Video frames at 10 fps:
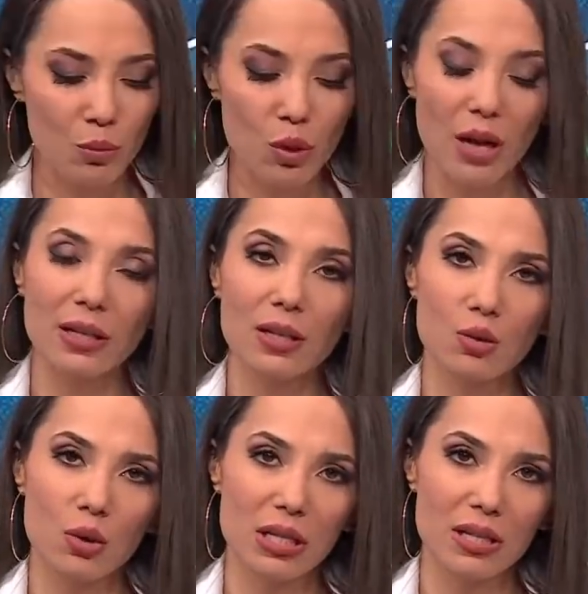E,
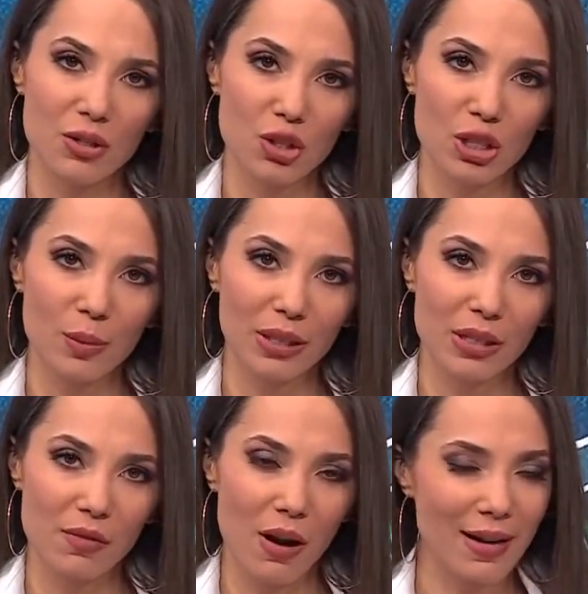mücadele sonrası
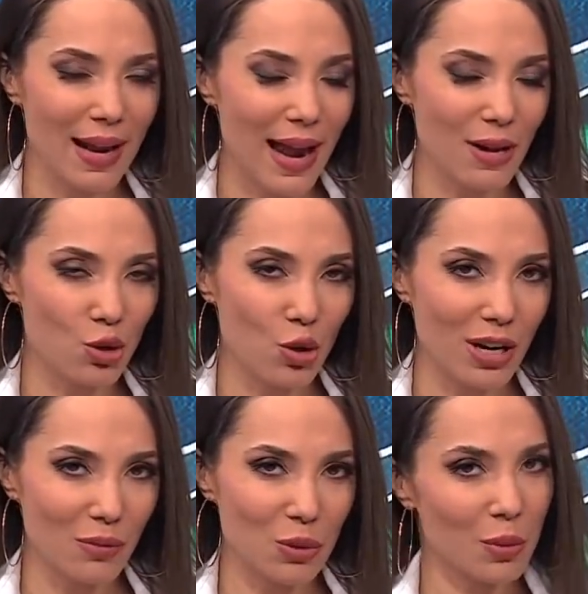açıklamaları var. Neler
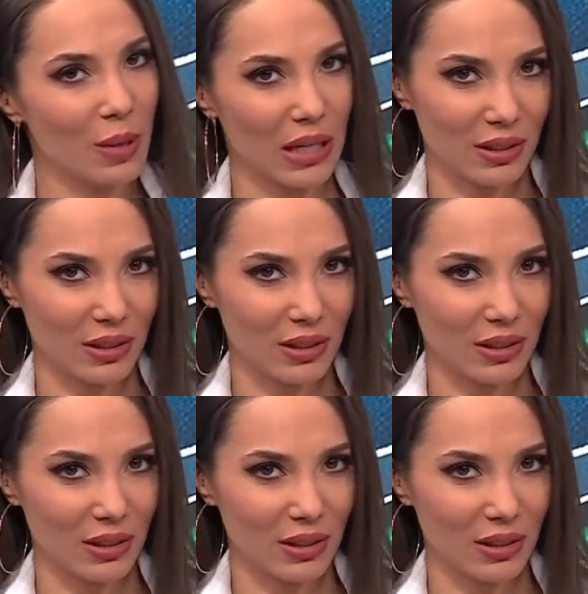söylemiş bir